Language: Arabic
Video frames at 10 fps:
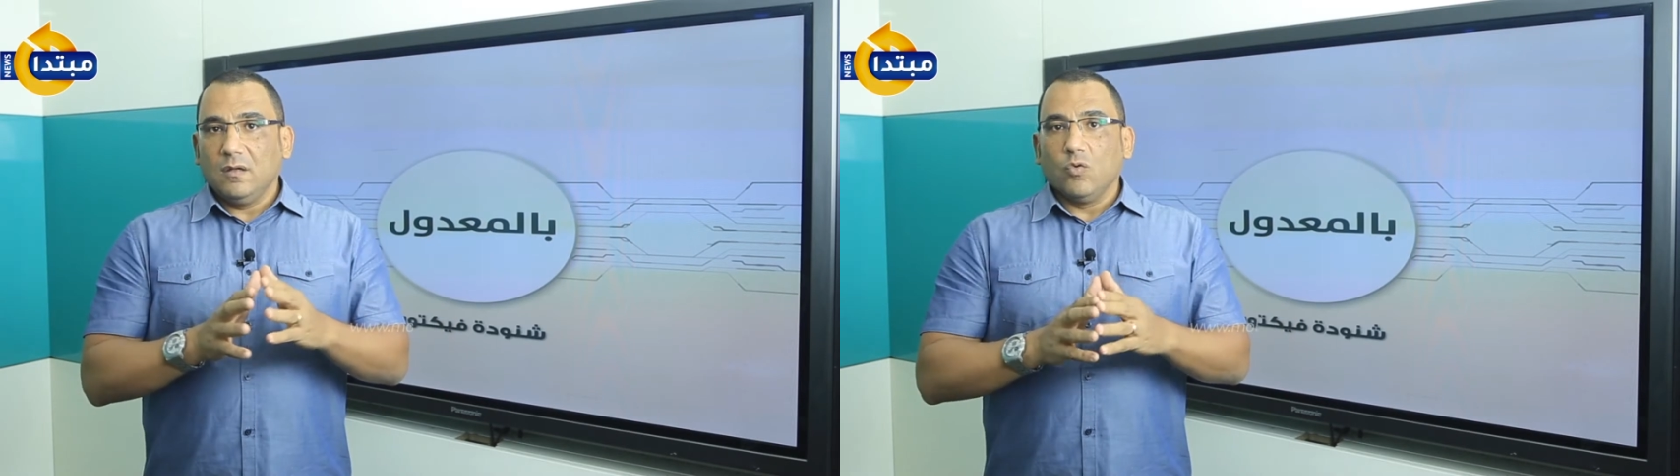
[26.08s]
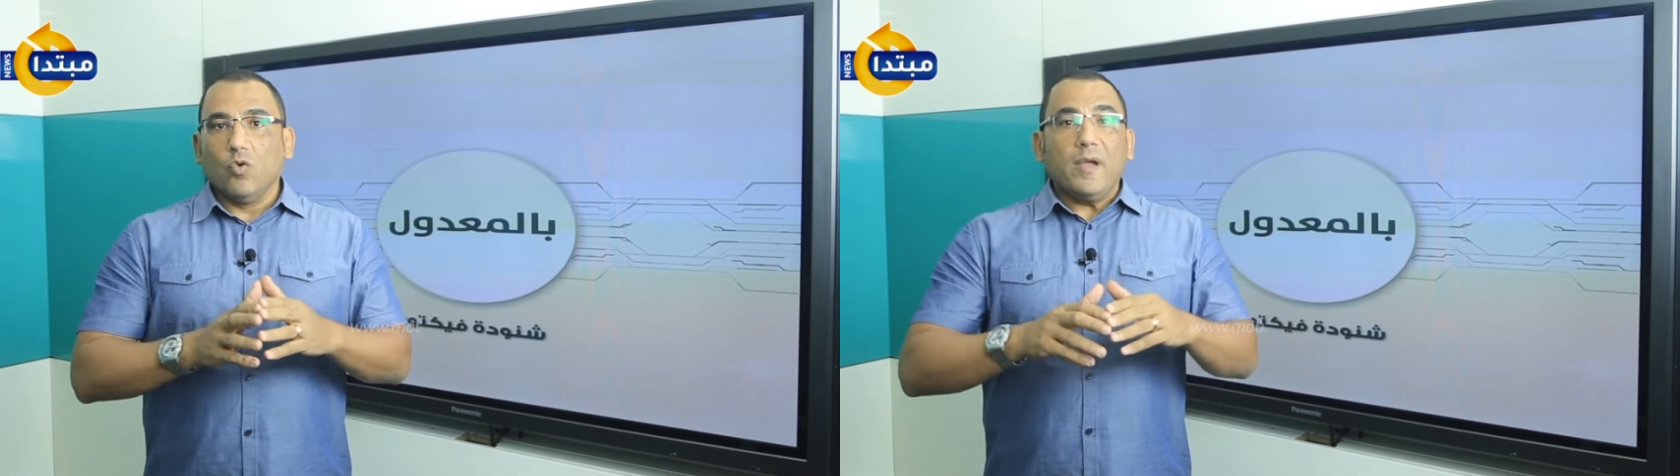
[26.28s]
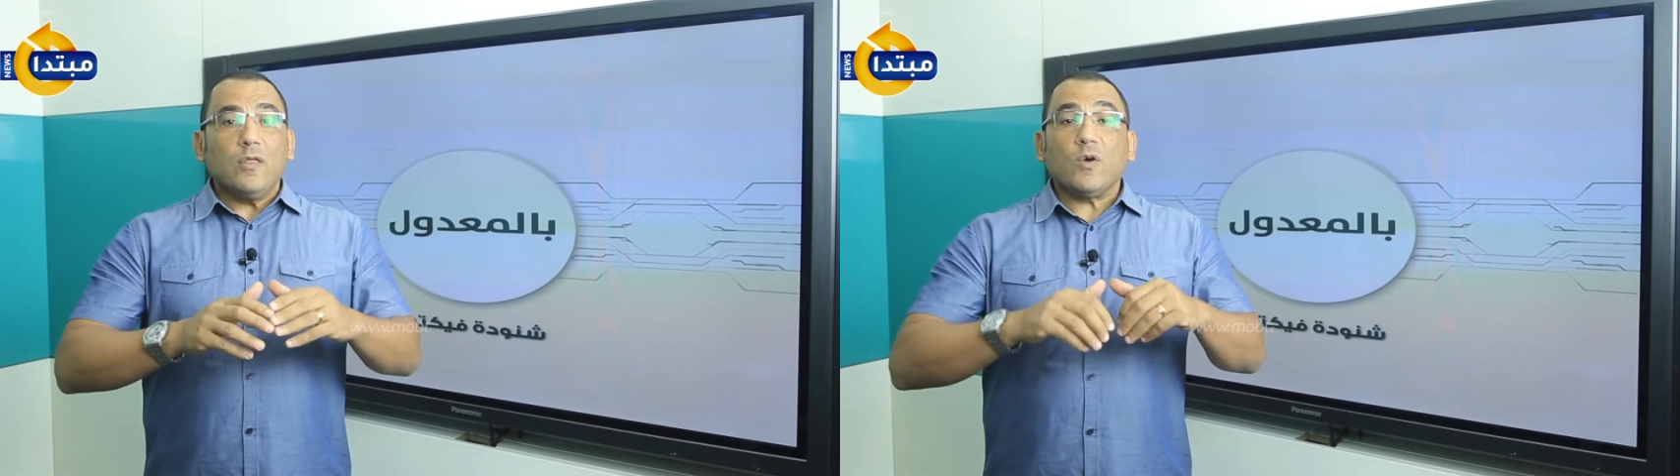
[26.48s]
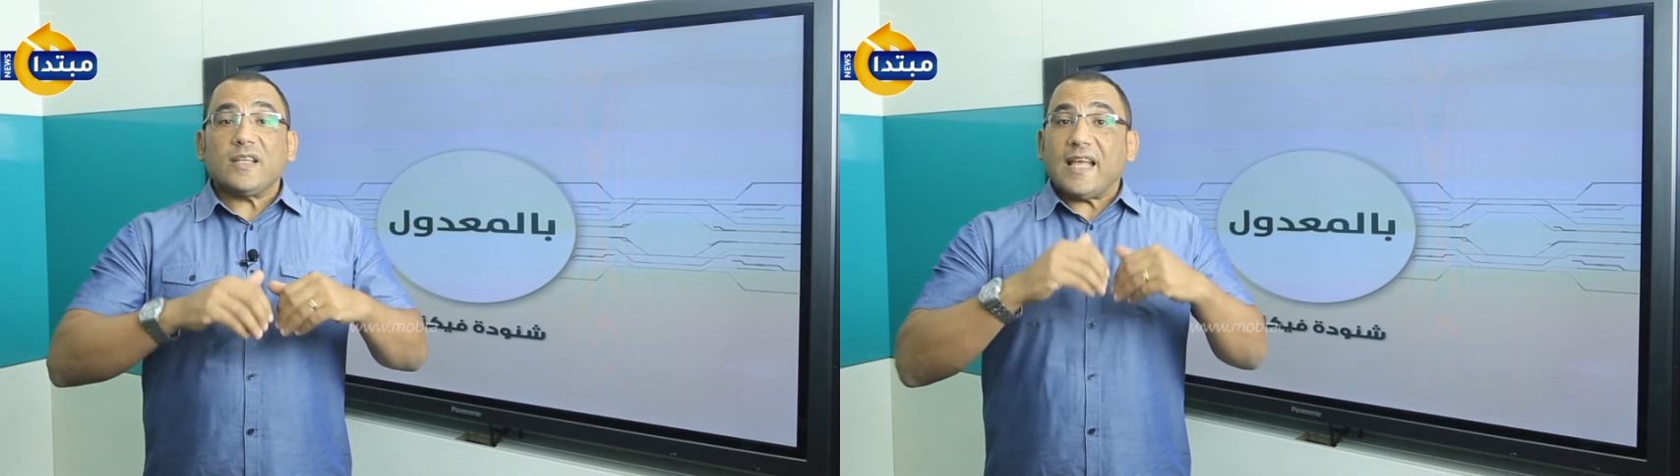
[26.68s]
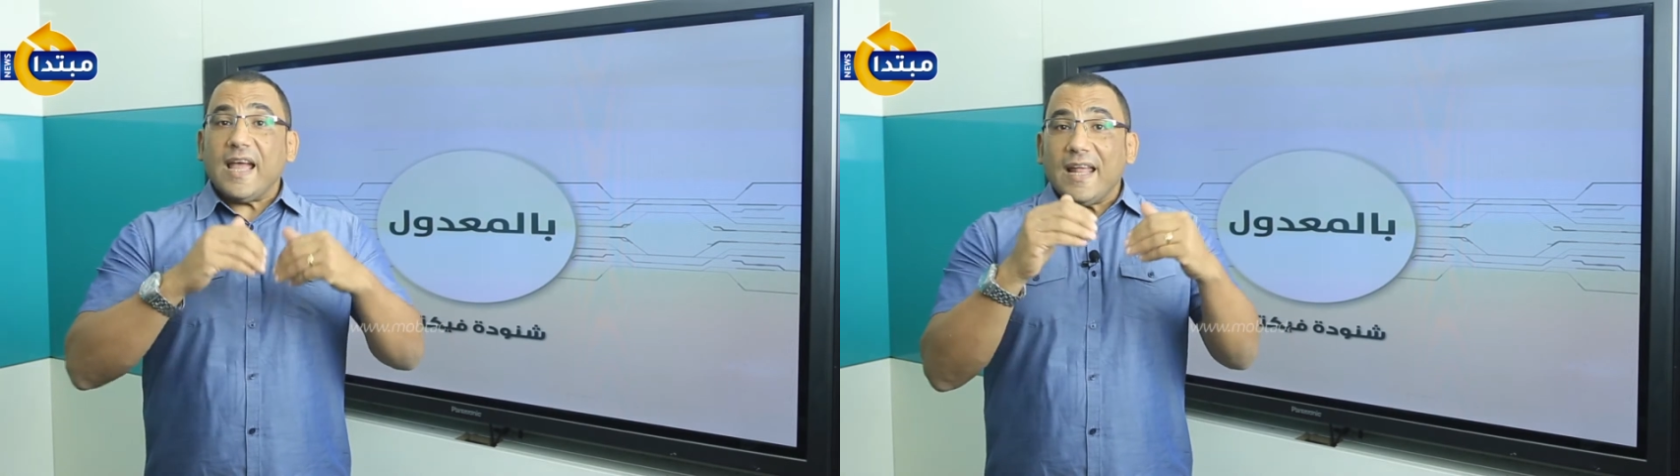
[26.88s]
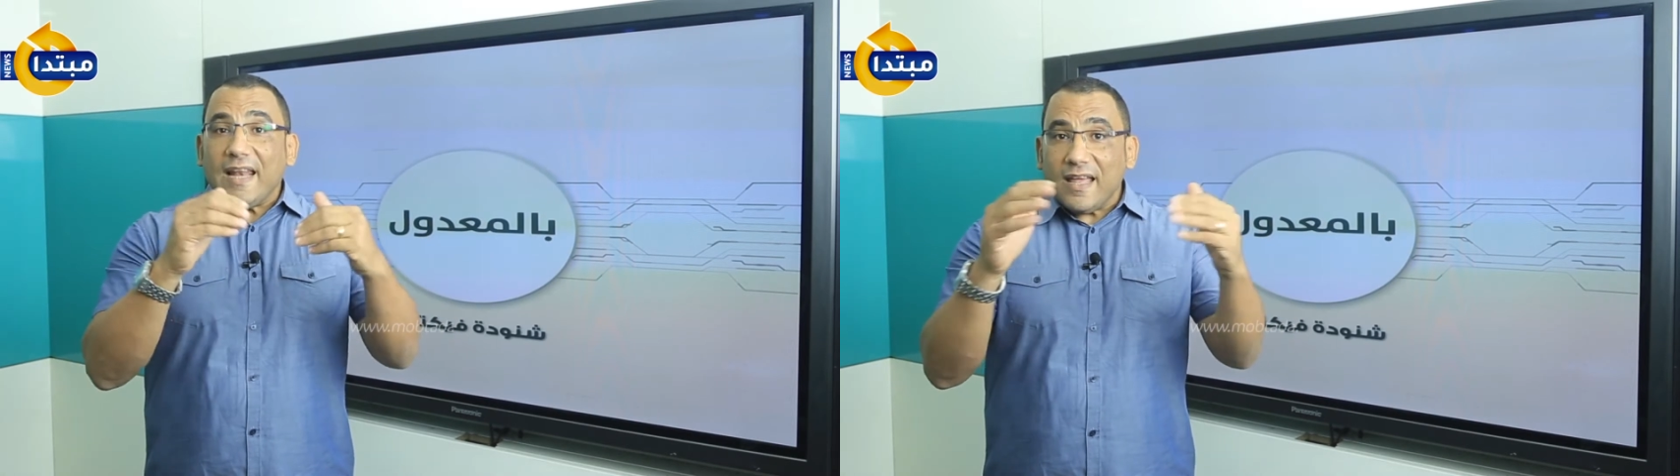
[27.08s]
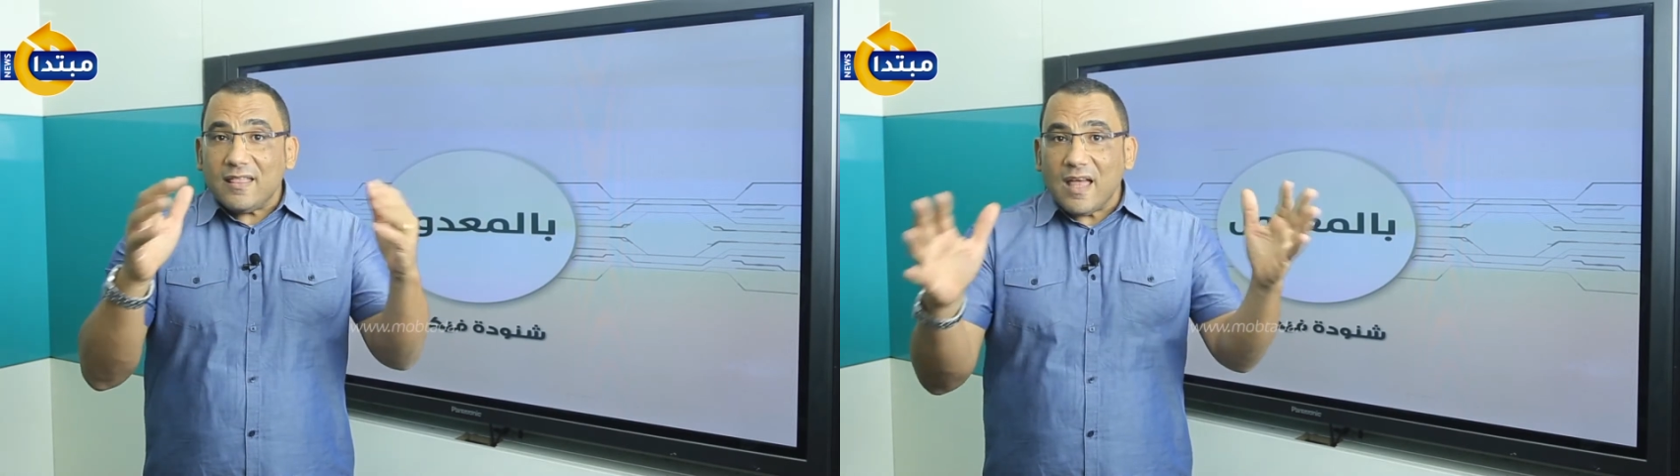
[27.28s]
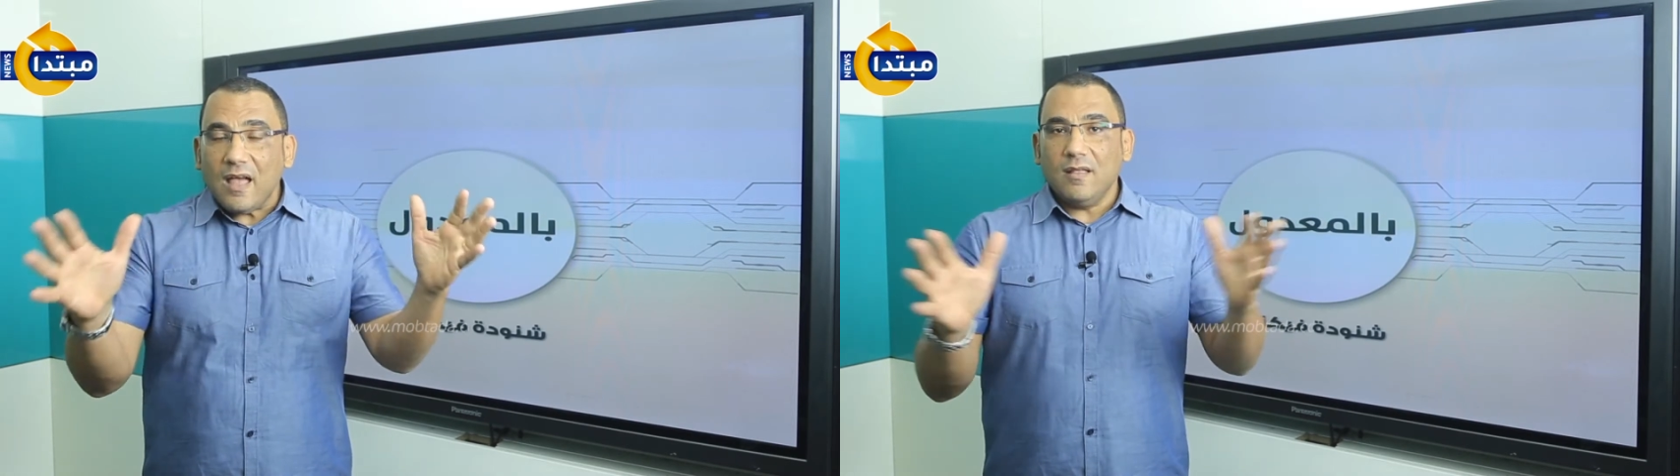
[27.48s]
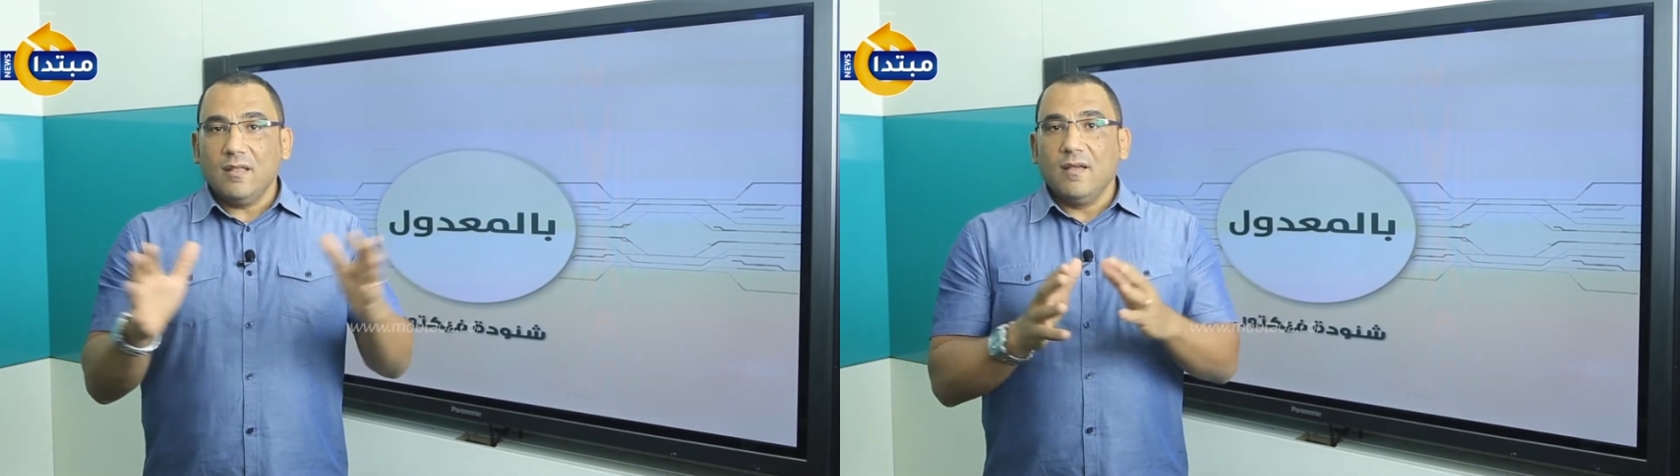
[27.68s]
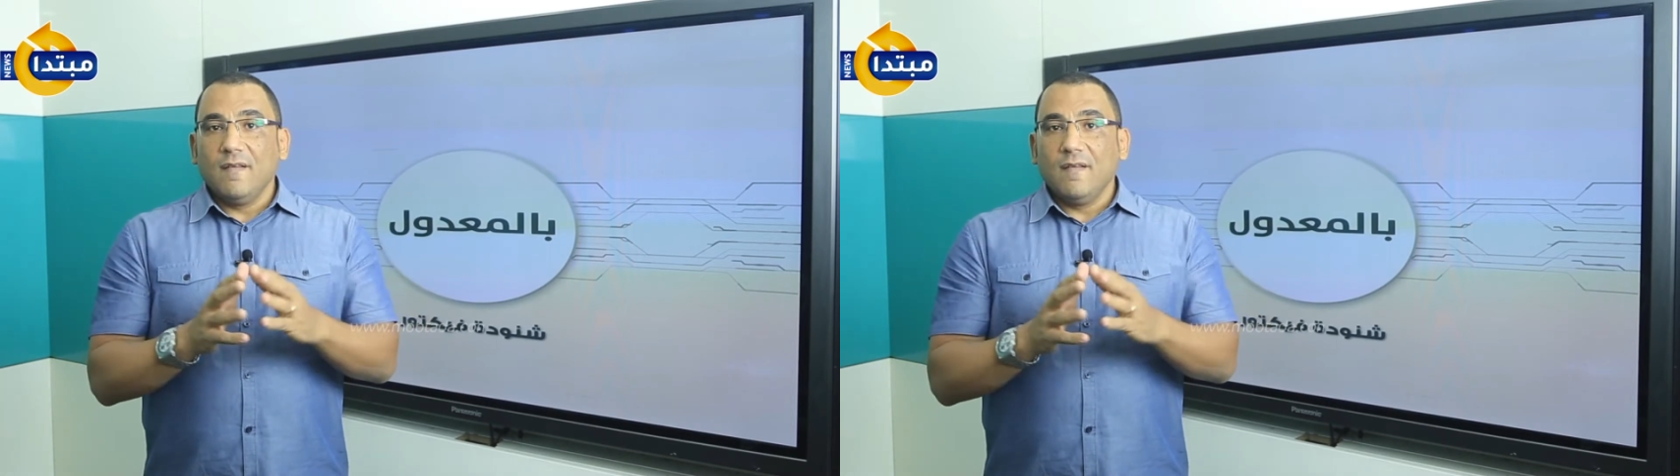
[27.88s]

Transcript: ومن وسائل عدة